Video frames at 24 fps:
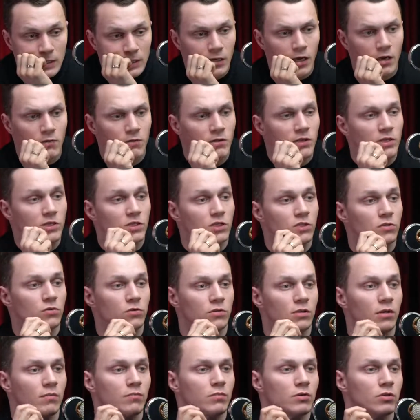Я уверен,
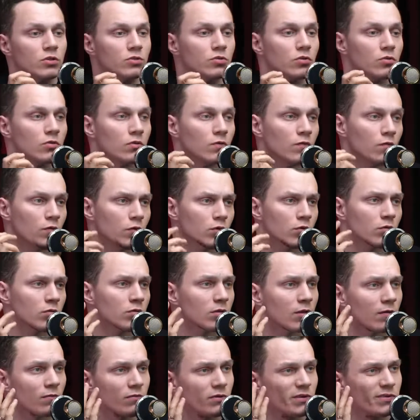что там было что-то вот, он
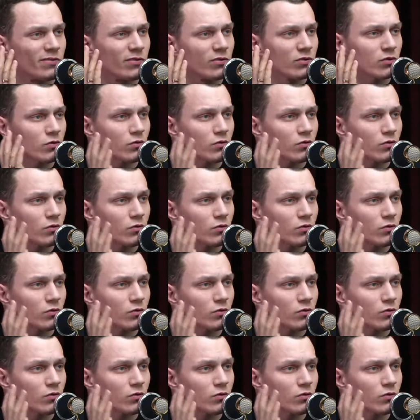там вызвал